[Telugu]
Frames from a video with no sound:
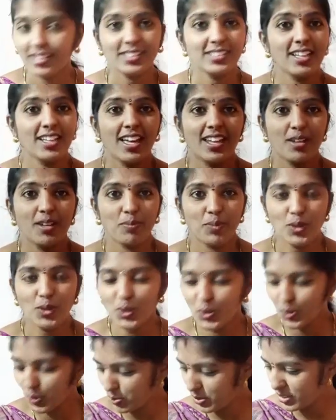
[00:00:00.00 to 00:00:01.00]
శారీ ఇప్పుడు
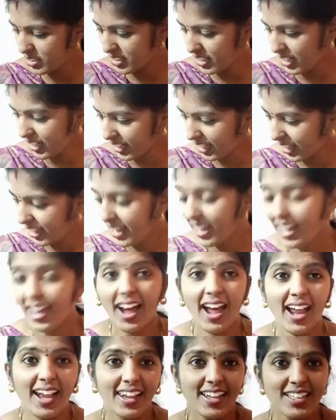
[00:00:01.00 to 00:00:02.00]
చూపిస్తా
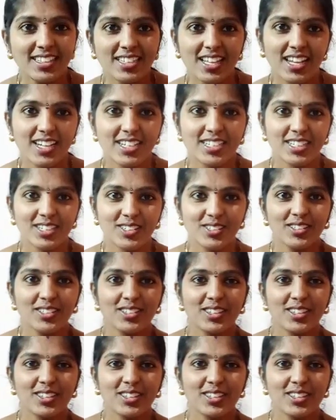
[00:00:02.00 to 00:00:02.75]
అన్న సెలెక్షన్